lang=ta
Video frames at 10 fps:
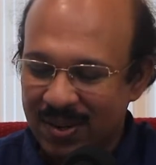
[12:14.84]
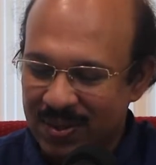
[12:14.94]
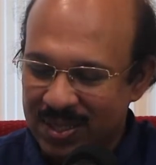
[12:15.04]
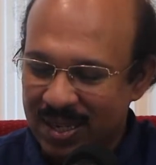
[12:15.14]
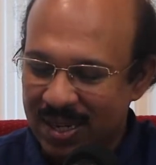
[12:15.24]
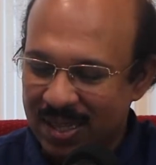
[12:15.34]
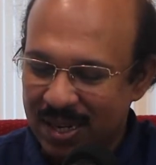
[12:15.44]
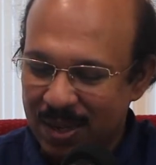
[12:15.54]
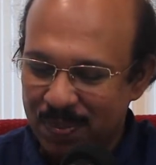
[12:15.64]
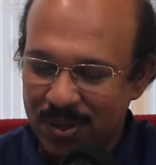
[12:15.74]
வசனத்தை
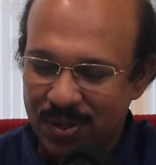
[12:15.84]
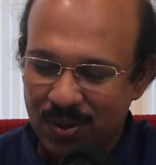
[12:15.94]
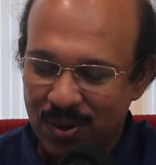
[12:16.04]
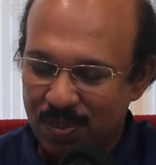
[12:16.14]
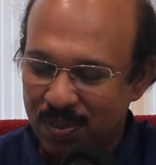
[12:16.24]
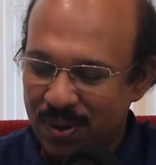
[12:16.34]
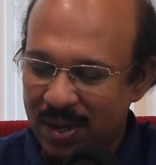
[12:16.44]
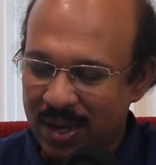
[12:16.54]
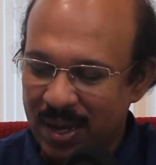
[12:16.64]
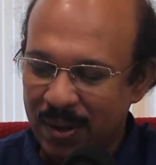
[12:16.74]
நீங்கள் பெற்றுக்கொள்ள
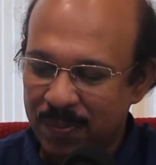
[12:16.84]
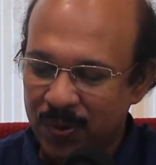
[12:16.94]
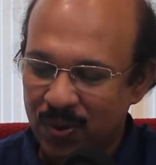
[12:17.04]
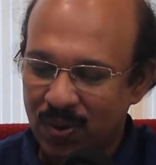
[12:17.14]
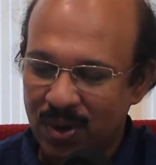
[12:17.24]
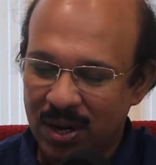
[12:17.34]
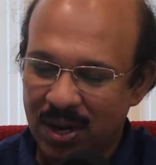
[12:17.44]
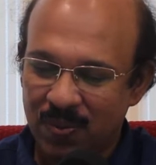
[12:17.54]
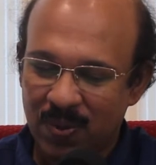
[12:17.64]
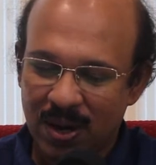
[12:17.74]
போகிறீங்க உங்களோட
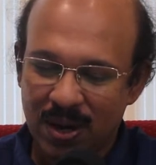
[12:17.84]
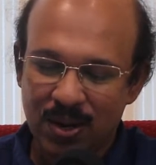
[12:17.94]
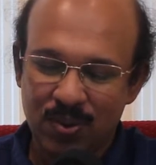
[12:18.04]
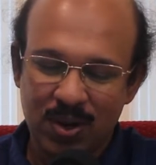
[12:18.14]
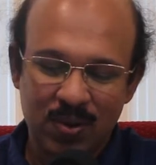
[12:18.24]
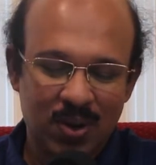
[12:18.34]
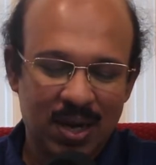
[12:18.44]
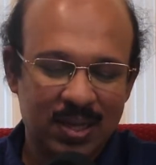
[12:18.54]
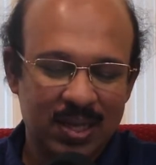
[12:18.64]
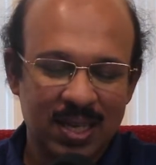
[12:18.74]
நான் ஆண்டோருடைய
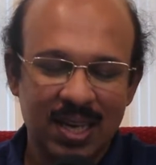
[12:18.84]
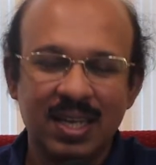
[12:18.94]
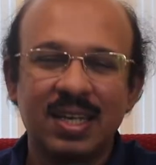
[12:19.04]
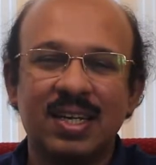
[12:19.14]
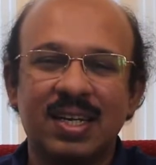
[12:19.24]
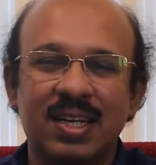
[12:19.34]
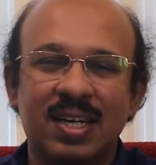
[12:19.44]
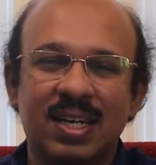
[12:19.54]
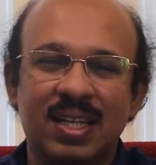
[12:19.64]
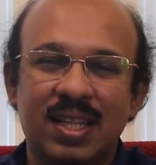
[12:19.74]
வார்த்தையை
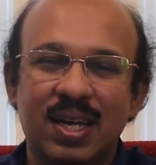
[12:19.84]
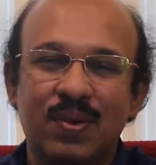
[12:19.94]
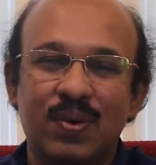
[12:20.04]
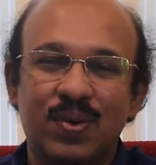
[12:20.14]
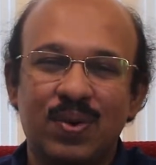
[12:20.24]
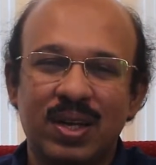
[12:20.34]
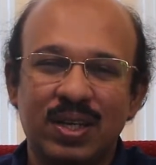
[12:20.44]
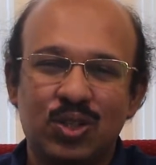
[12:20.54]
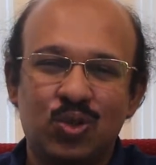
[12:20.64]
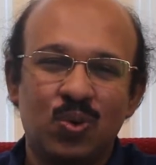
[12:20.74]
தேவனுடைய
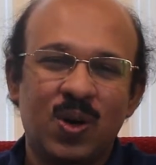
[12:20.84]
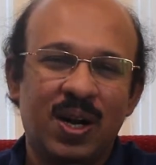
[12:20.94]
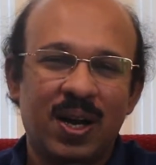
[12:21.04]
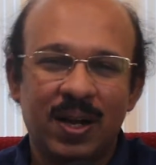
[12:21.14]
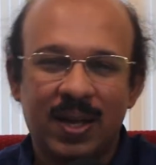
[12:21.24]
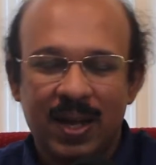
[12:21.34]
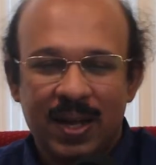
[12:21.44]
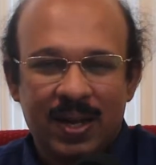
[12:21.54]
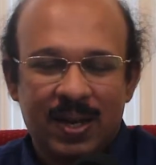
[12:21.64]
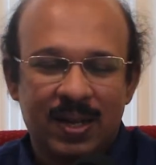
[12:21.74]
ஸ்டூவர்டாக
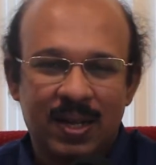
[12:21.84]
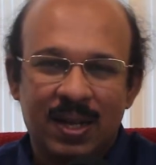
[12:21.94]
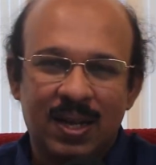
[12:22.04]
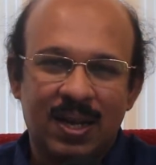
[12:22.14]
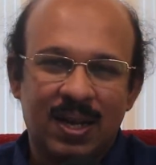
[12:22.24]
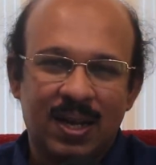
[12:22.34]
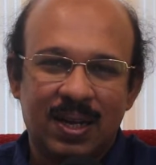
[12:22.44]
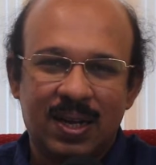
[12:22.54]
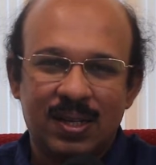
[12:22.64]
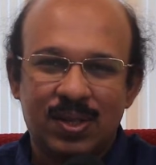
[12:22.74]

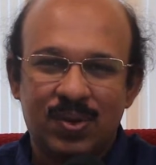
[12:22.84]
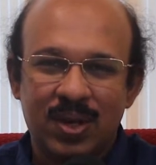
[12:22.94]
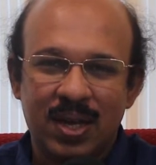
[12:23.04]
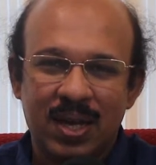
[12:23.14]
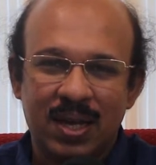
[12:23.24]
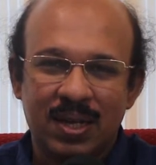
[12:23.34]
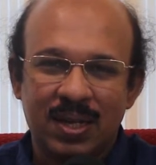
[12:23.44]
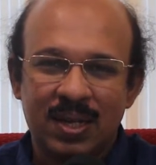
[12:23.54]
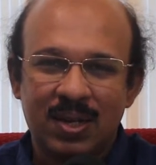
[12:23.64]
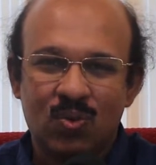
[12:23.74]
கர்த்தருடைய
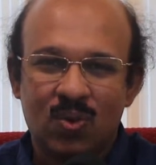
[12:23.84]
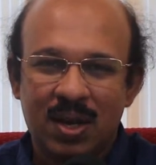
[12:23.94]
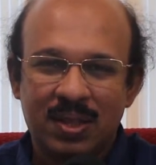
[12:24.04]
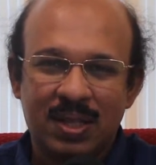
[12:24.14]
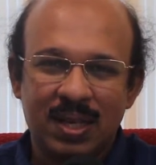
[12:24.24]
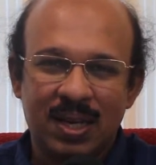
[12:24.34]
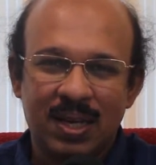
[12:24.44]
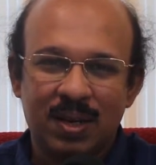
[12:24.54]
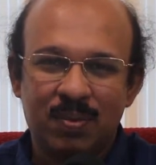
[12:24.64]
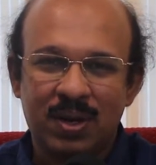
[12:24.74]
வார்த்தையை
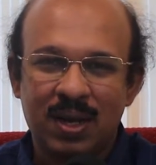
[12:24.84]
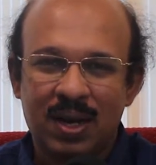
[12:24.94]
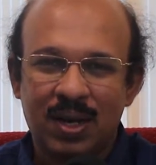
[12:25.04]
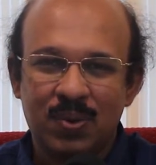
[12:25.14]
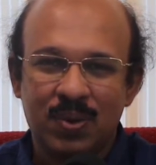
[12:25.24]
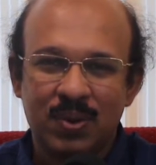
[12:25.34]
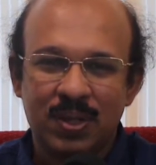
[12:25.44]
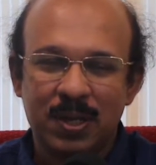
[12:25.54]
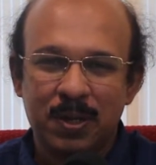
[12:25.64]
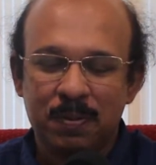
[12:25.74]
எப்படி ஆண்டவர் வந்து